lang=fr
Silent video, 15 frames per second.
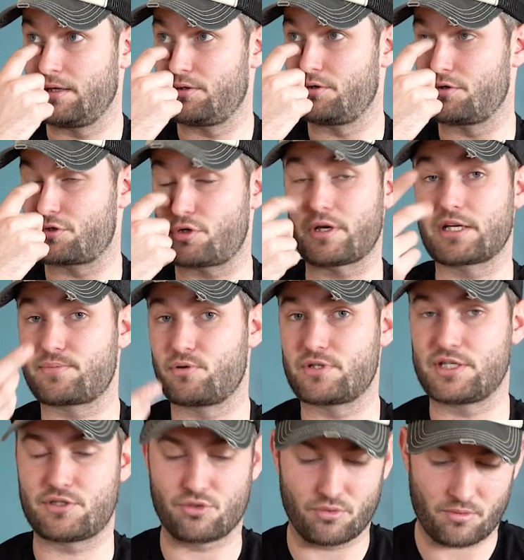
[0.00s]
de
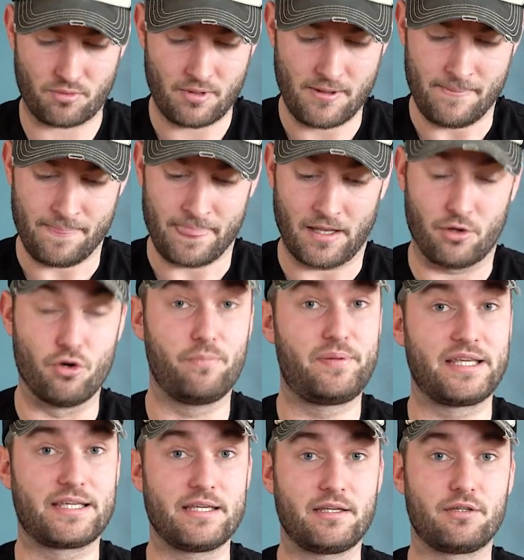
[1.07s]
surexposition, le
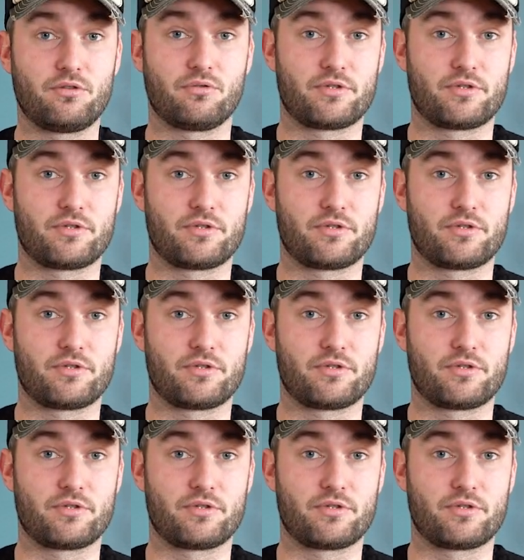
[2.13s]
picking,